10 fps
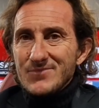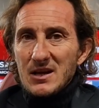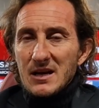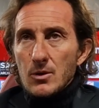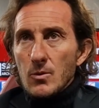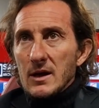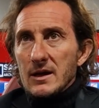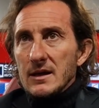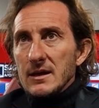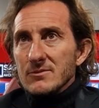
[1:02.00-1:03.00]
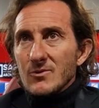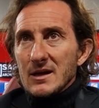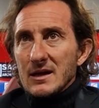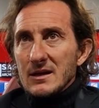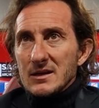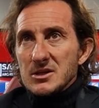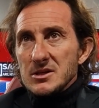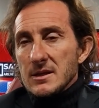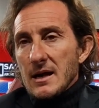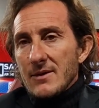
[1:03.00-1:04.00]
ti creano qualche, qualche
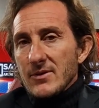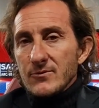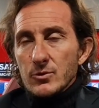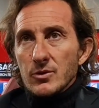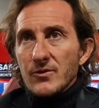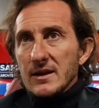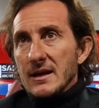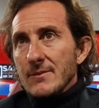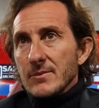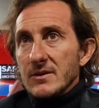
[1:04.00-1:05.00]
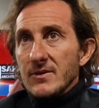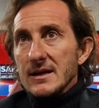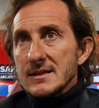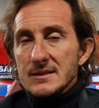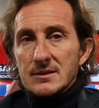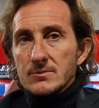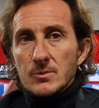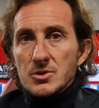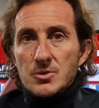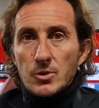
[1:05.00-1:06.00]
criticità, avrei voluto fare dei cambi diversi,
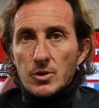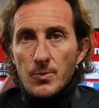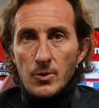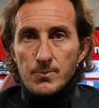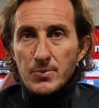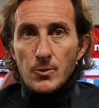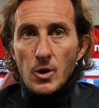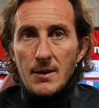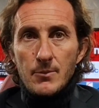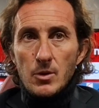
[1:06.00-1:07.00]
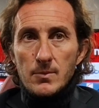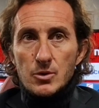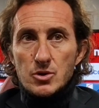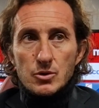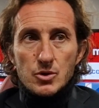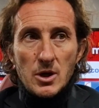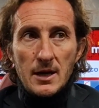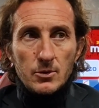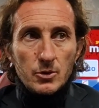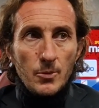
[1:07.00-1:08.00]
oggi purtroppo il primo cambio lo me lo sono
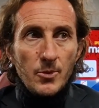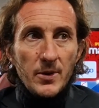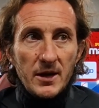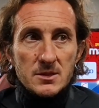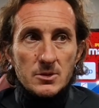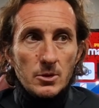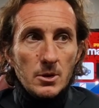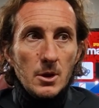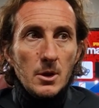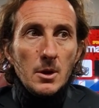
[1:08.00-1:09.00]
giocato troppo presto